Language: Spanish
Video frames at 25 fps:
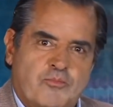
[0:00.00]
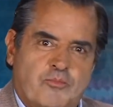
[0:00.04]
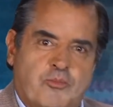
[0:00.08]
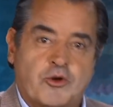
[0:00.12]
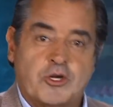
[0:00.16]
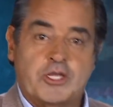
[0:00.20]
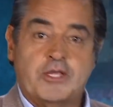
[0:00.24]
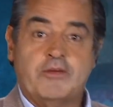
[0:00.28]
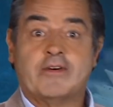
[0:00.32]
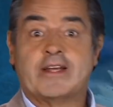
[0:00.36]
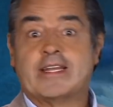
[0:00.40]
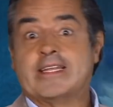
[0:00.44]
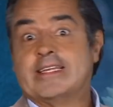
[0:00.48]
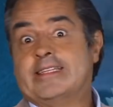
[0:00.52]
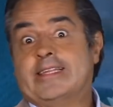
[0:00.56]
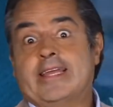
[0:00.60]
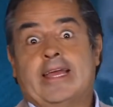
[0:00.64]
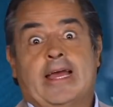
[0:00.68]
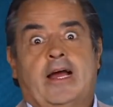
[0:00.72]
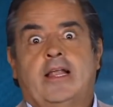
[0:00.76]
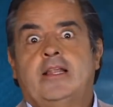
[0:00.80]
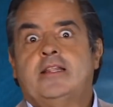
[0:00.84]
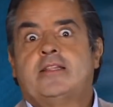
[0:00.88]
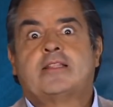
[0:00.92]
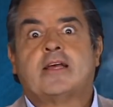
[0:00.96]
bolívares
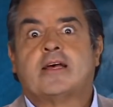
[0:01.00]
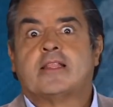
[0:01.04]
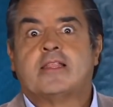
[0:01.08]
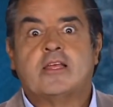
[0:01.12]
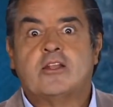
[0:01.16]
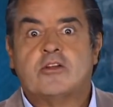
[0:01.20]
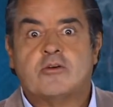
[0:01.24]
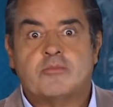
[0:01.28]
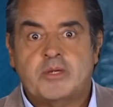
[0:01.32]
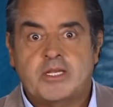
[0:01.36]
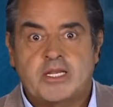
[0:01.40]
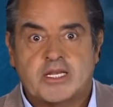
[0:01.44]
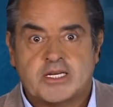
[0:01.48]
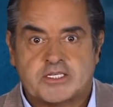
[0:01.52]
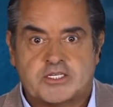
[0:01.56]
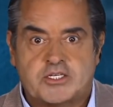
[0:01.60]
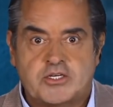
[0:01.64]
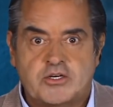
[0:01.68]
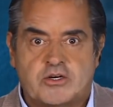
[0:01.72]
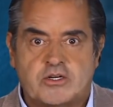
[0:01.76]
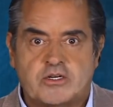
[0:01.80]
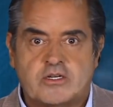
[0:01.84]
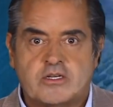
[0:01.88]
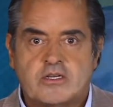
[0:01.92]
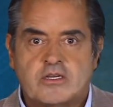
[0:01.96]
de alta
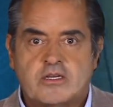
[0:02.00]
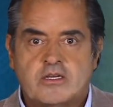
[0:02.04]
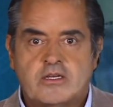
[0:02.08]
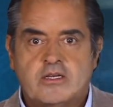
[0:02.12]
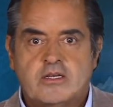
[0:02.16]
denominación